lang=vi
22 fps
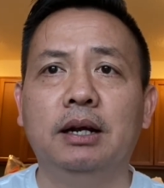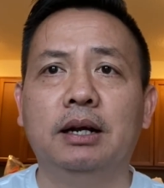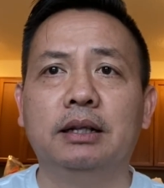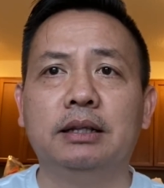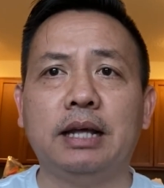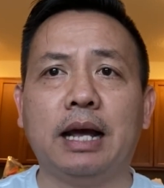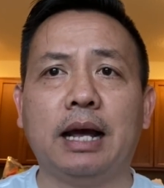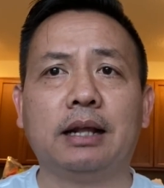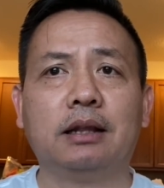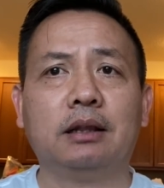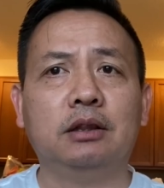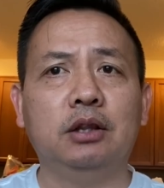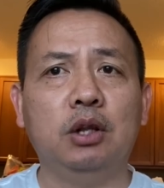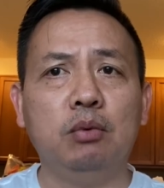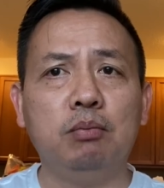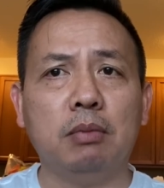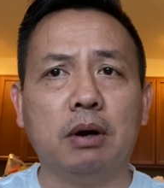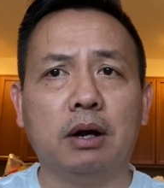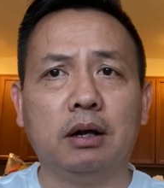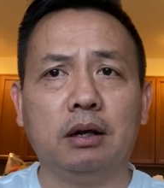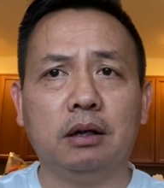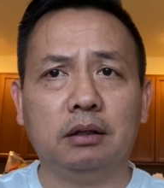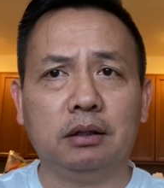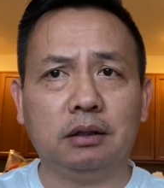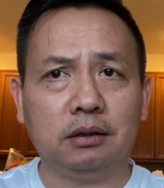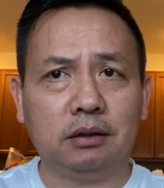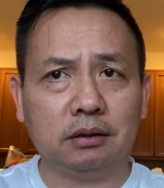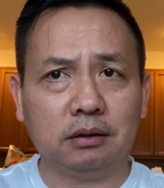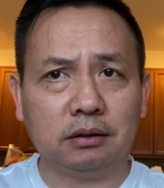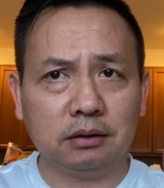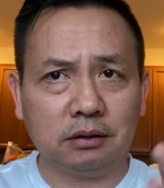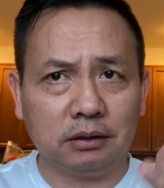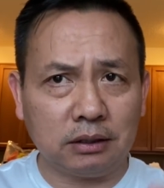Và nếu mà
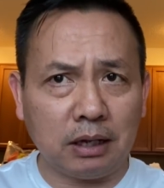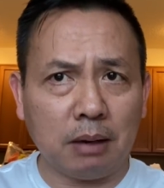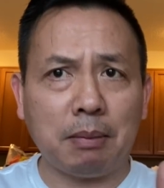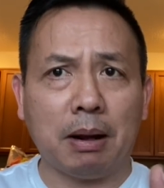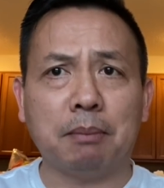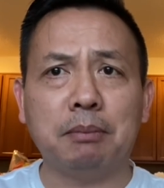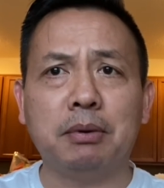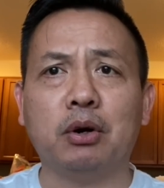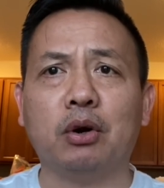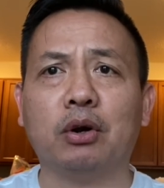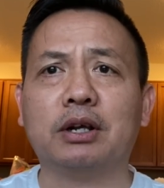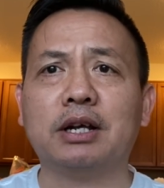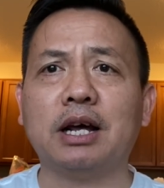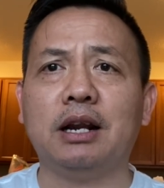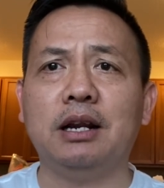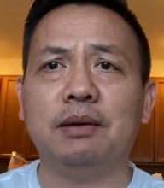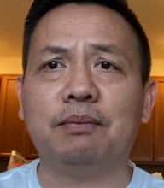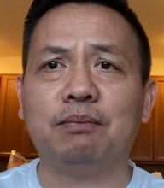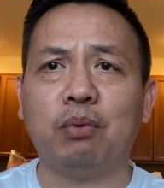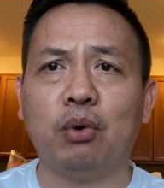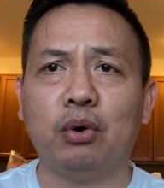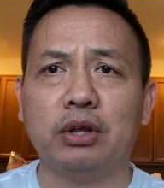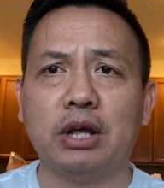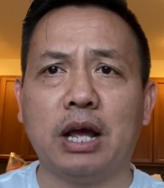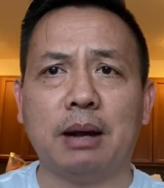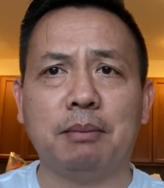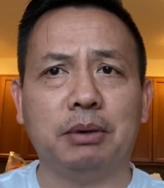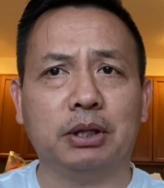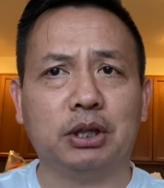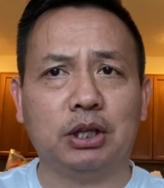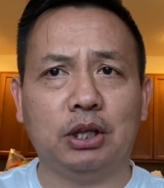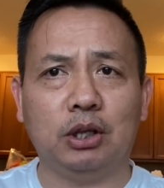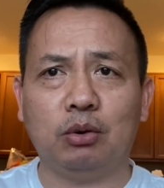các bạn biết rồi, California
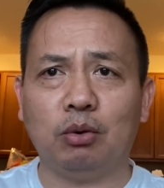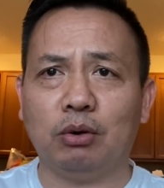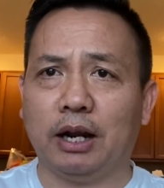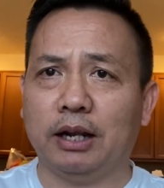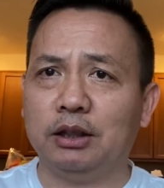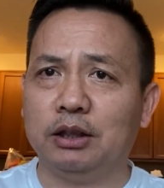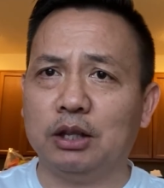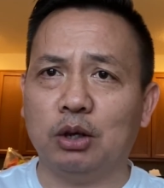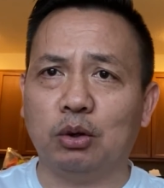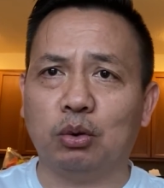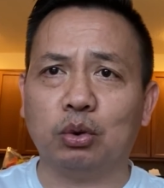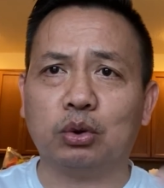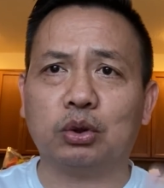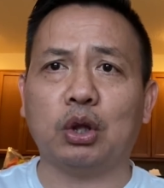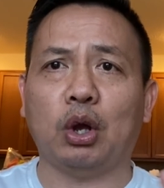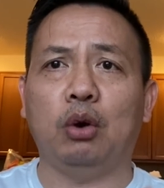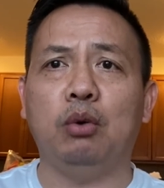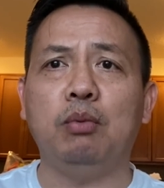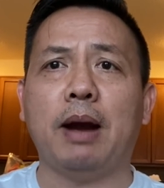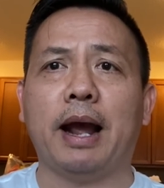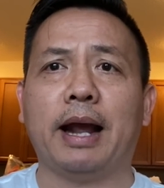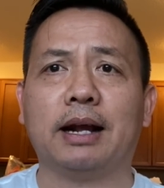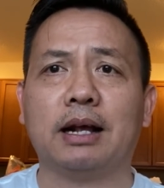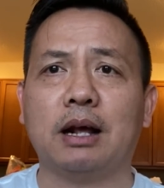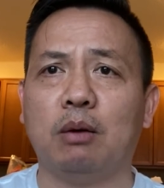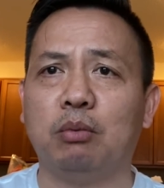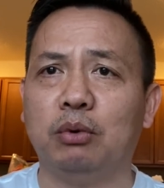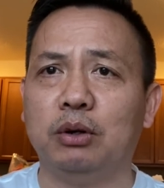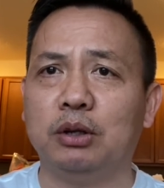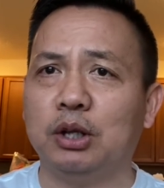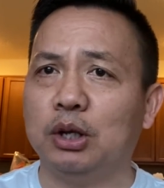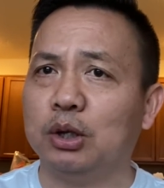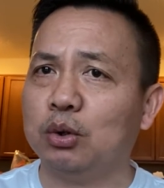mà chỉ có lãnh tiền của tiểu bang
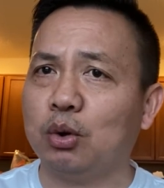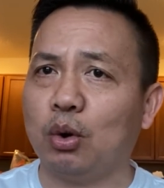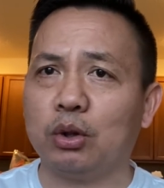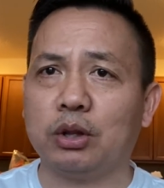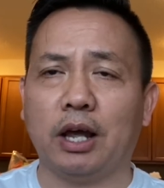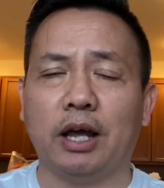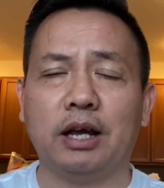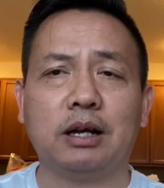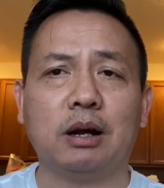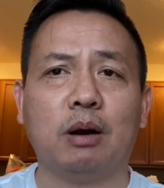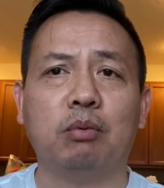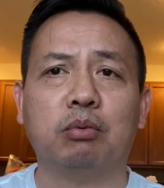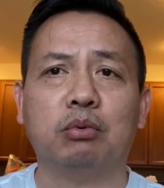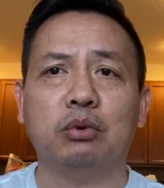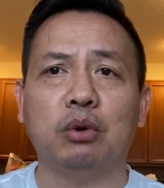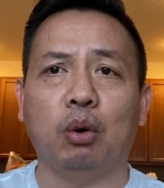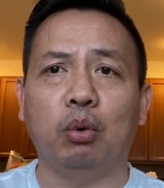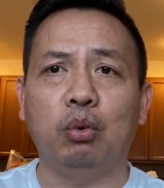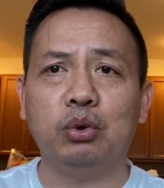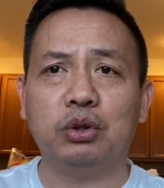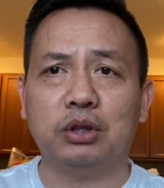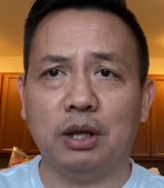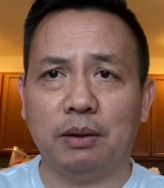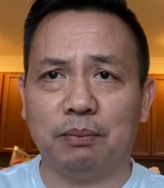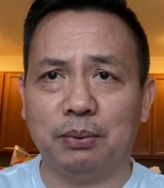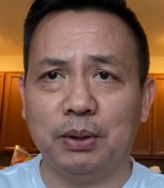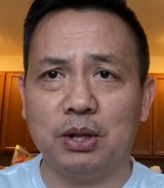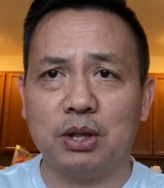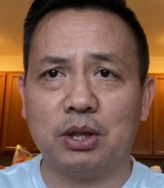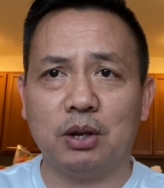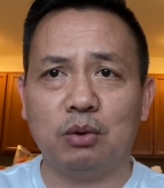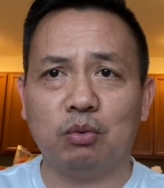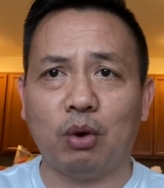không đó, thì có thể không đủ chi
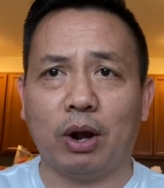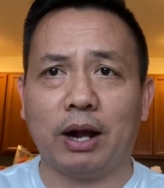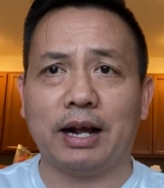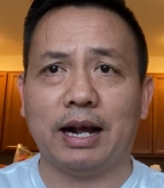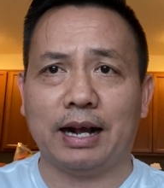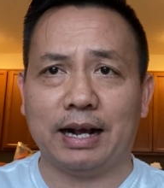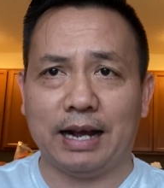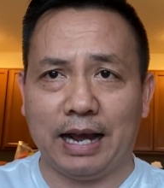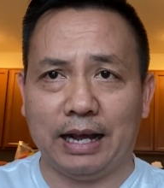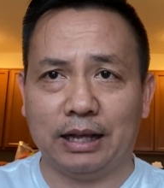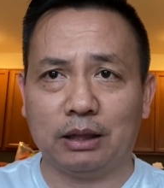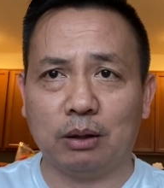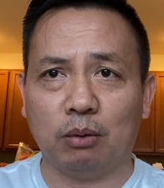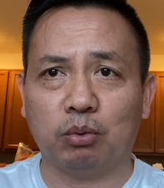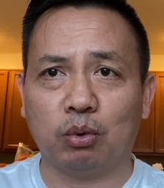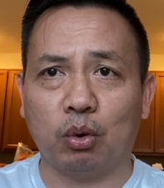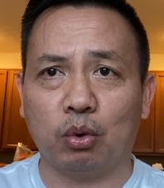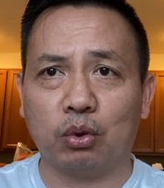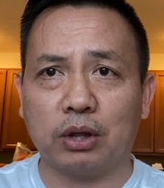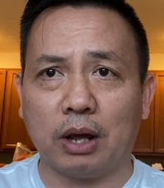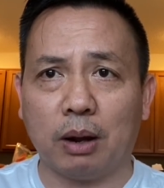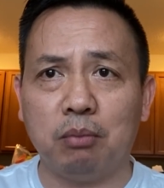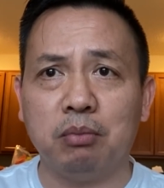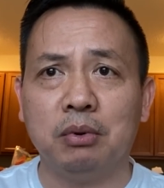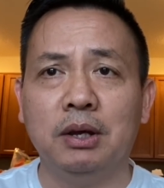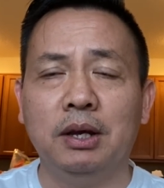phí sinh hoạt hàng ngày trong cuộc sống.